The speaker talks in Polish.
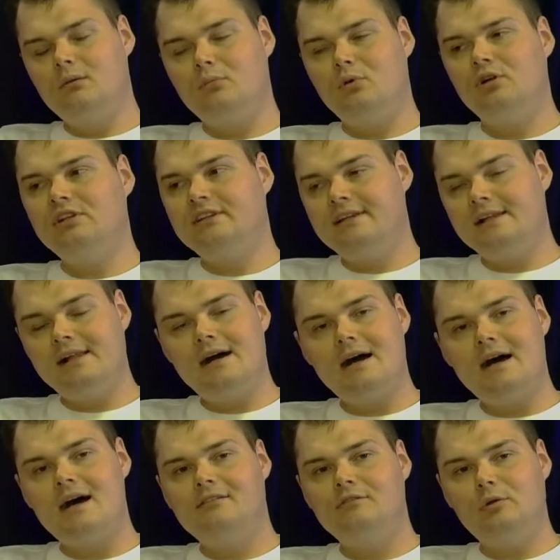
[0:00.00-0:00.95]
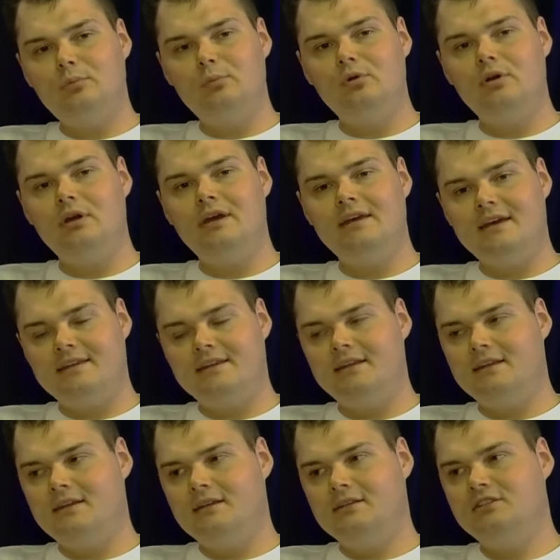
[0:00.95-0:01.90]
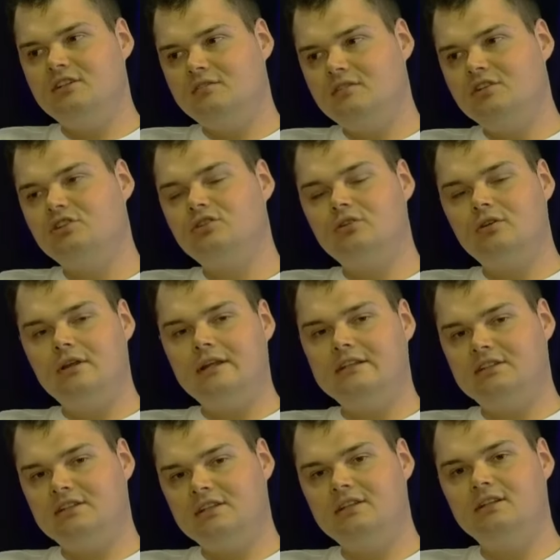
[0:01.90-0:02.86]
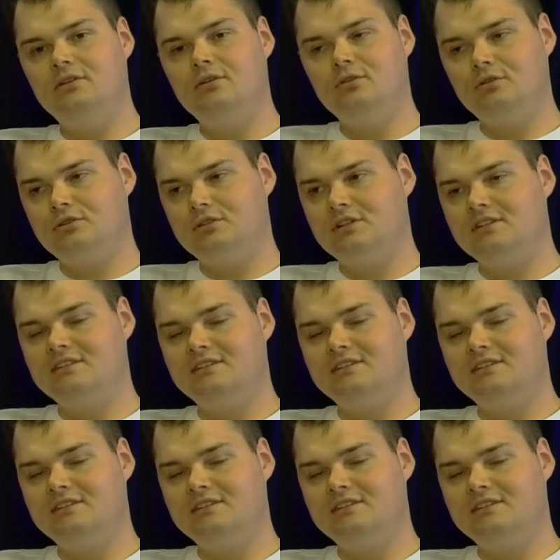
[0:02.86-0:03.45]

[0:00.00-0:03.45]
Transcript: Bo mhm. litera A wibruje 1. 9 dodać 1 to już jest